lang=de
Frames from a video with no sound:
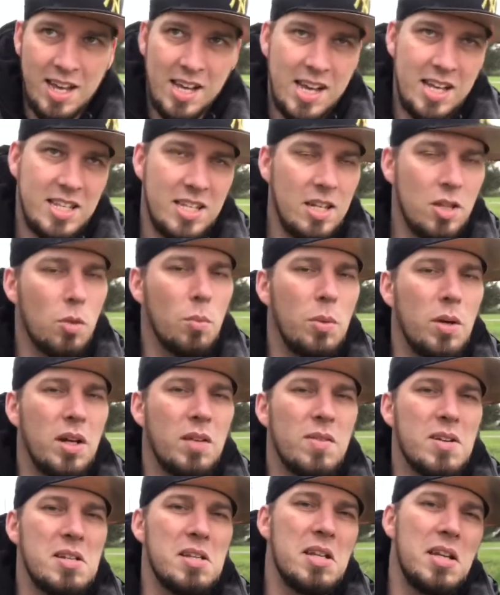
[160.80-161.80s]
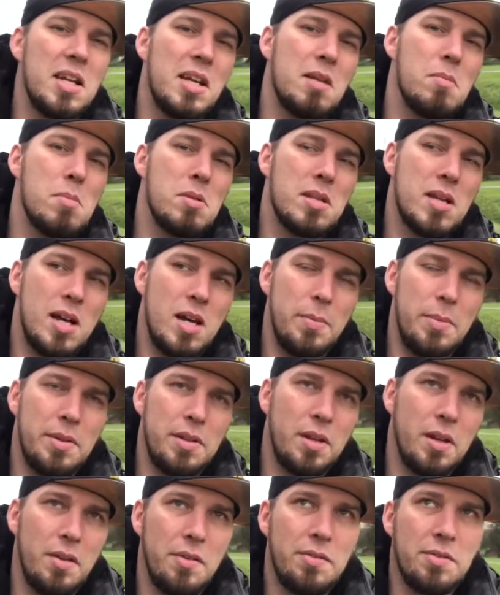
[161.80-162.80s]
Jetzt nicht unbedingt, was die Edelmetalle
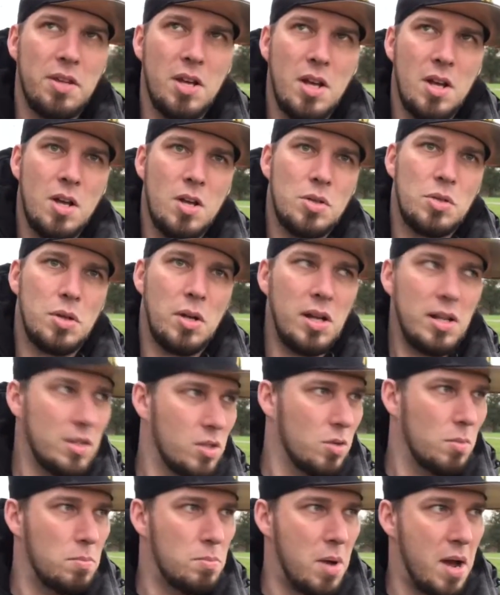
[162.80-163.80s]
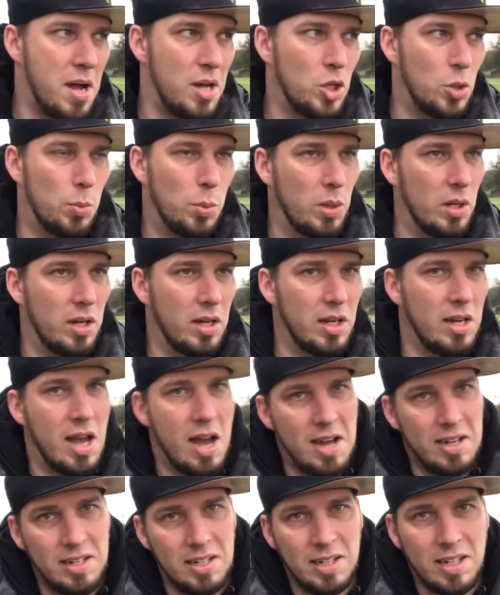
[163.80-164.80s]
betrifft, sondern zum Beispiel in
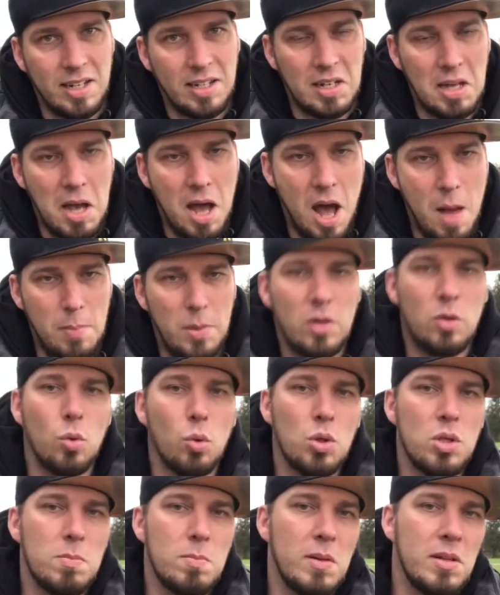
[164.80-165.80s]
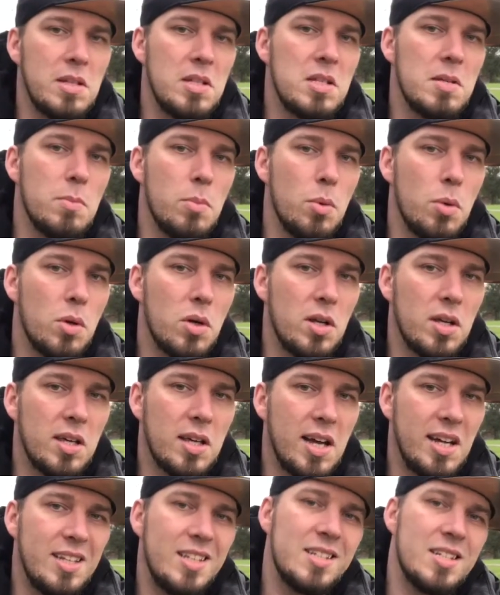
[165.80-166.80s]
anderen Rahmen nutzt man diese
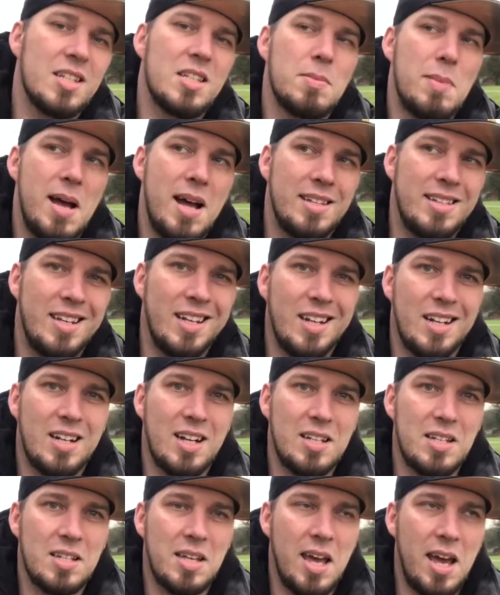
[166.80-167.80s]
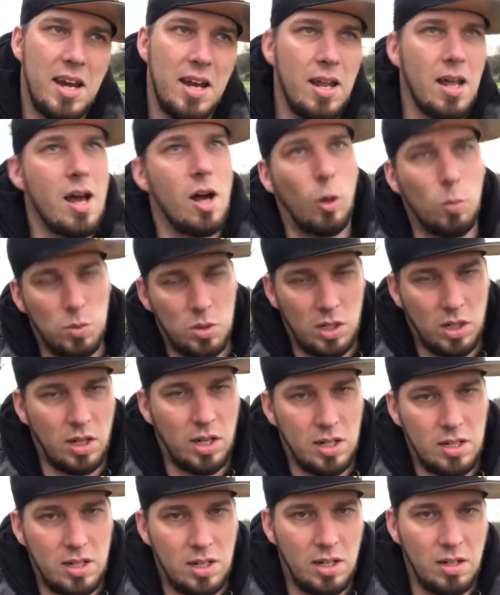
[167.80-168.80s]
Möglichkeit dieser zwei Artikel ganz gerne.
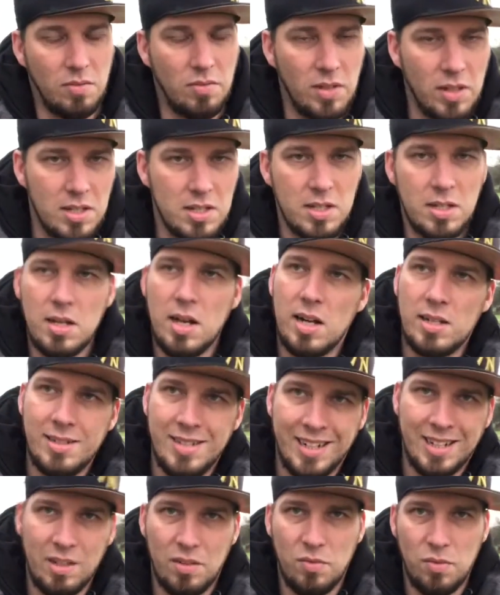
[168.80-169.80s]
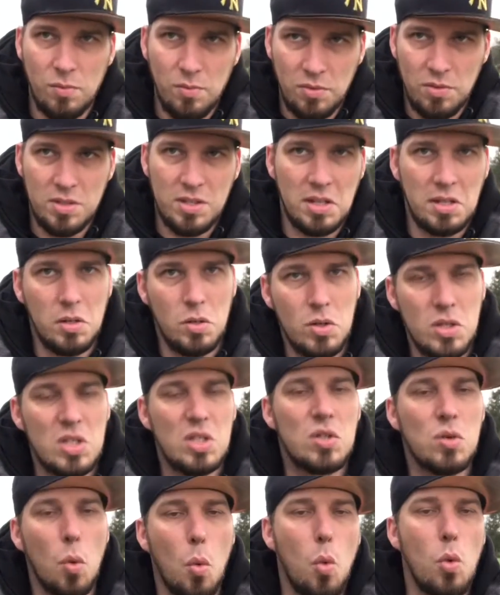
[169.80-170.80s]
Hauptsächlich Artikel 14, Artikel 15
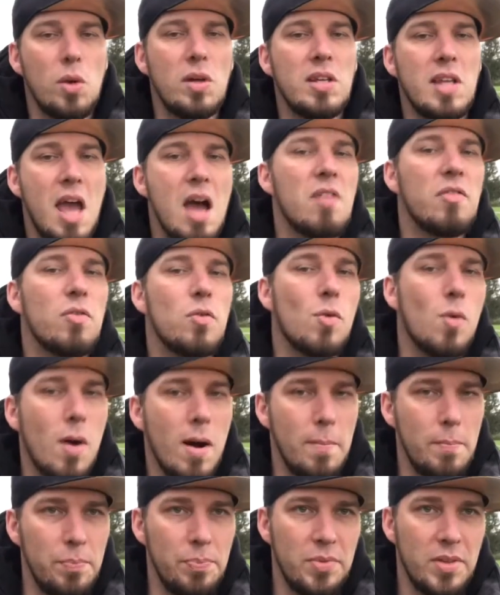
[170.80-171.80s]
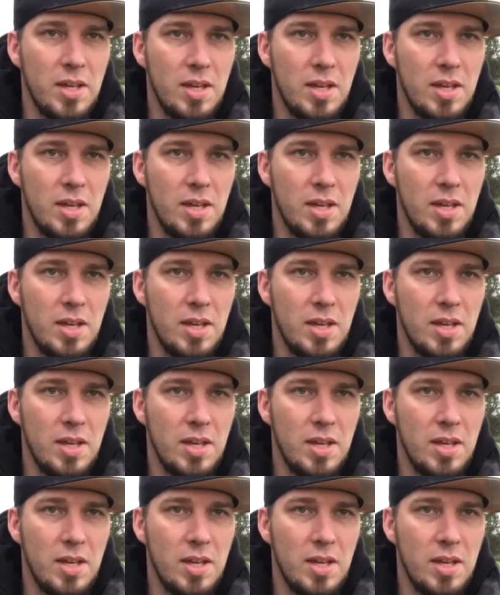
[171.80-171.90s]
ist so in der Form,